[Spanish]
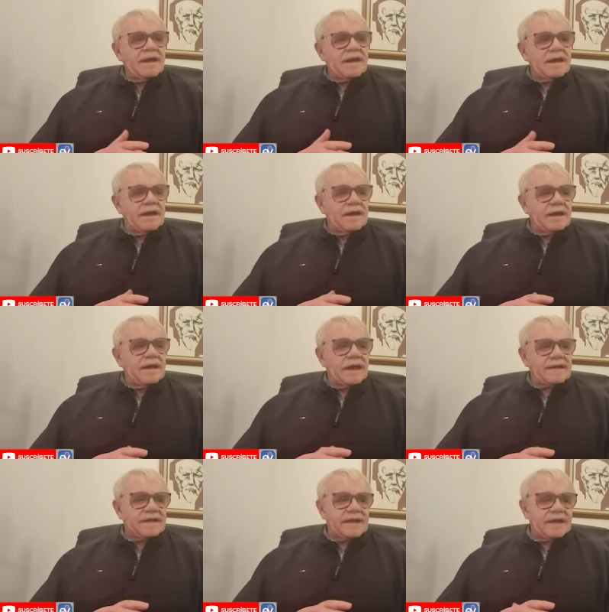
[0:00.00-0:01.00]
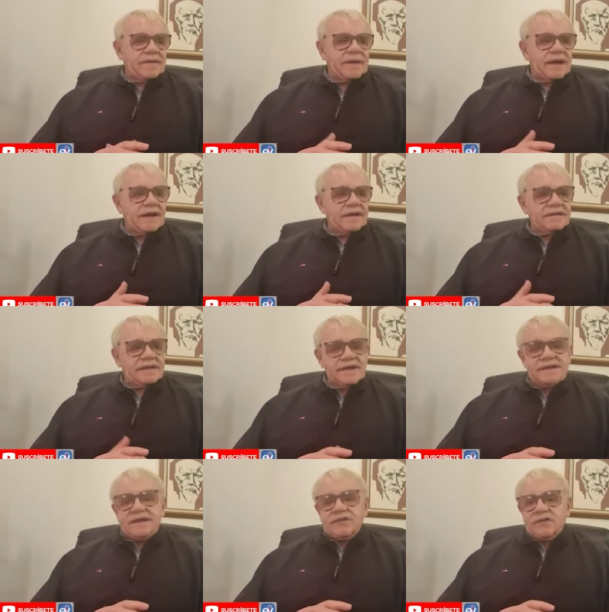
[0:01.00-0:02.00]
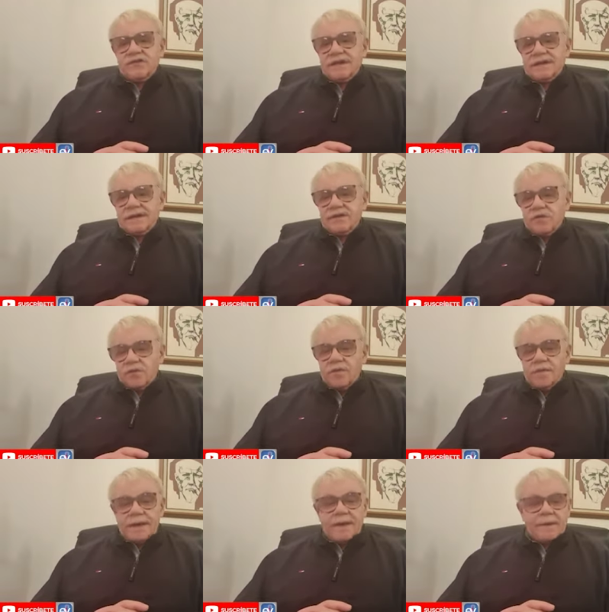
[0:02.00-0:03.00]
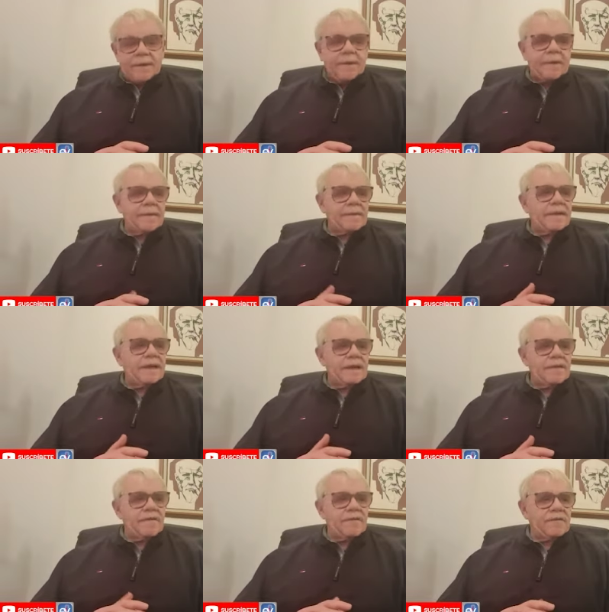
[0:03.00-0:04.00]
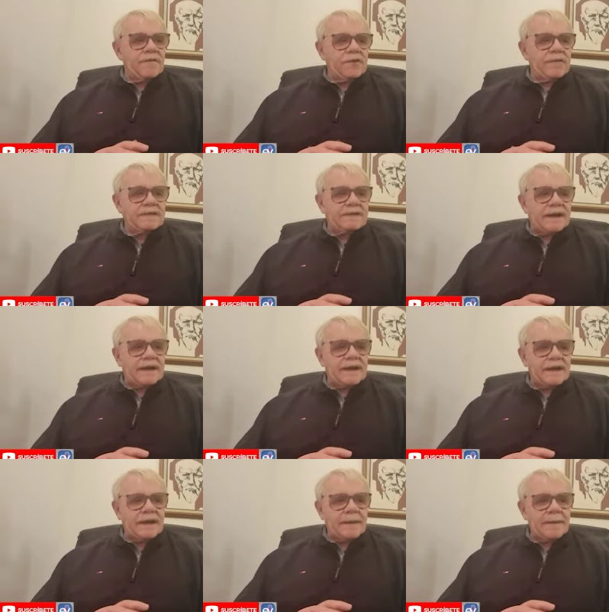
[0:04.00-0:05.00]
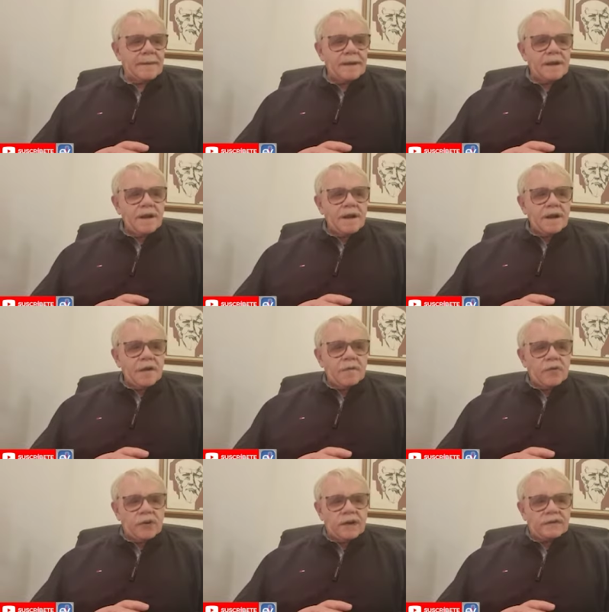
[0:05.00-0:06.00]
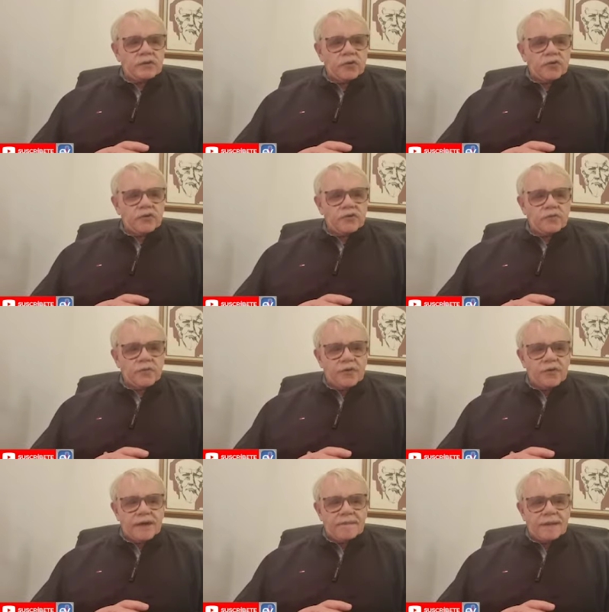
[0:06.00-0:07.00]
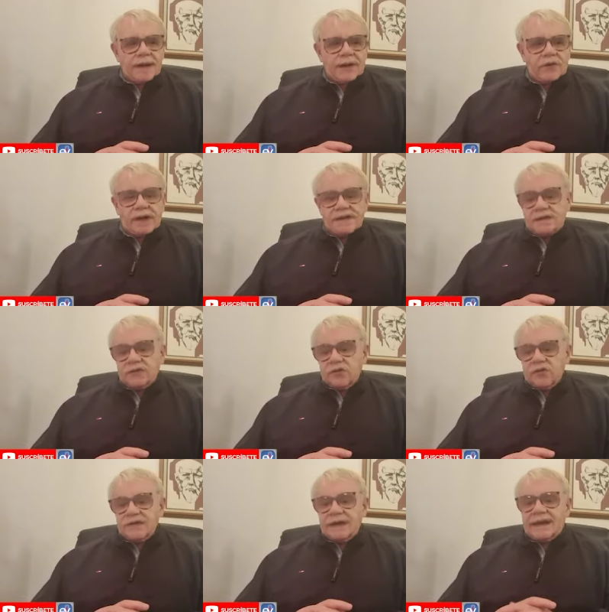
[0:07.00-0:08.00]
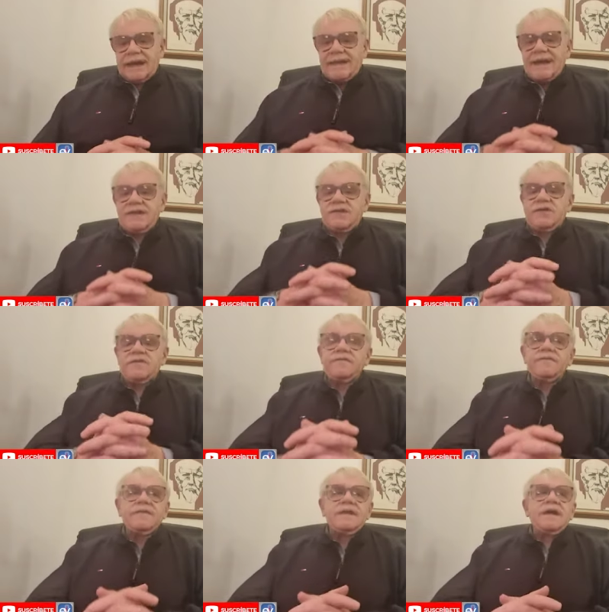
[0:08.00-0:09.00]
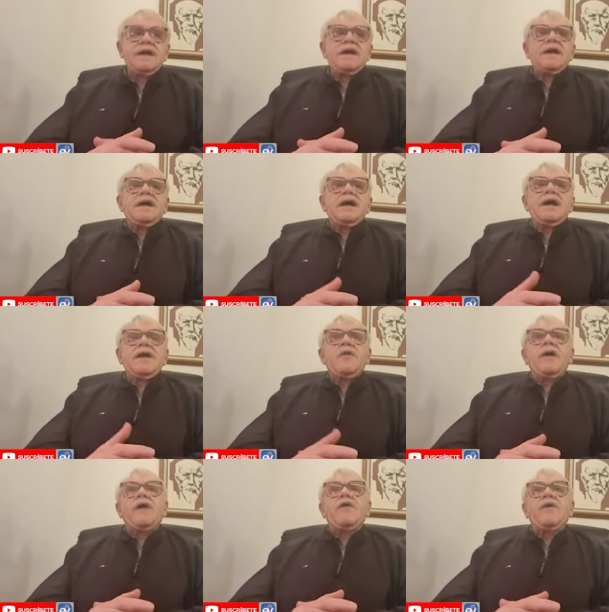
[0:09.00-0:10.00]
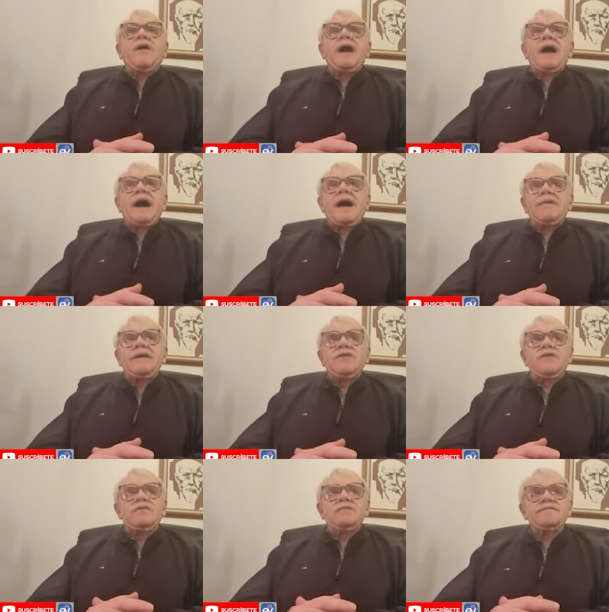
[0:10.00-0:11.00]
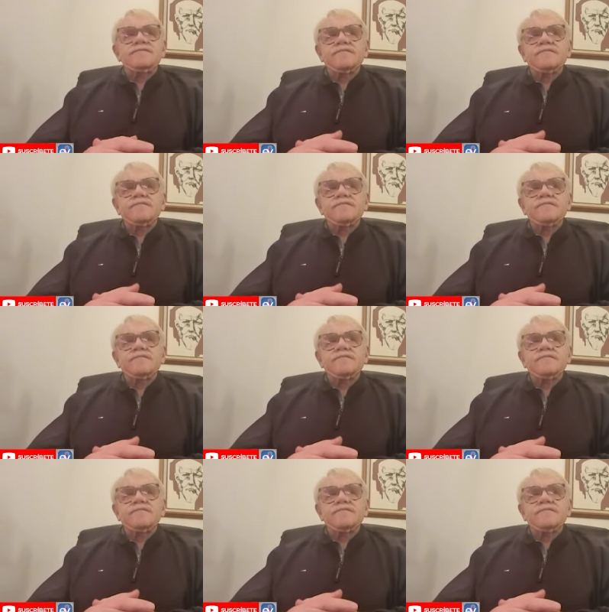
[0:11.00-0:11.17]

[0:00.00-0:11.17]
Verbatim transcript: y hasta que en 1307 sucumbieron, ¿no? Y forma trágica, porque todos fueron a parar, o casi todos, al cadalso. Luego ha habido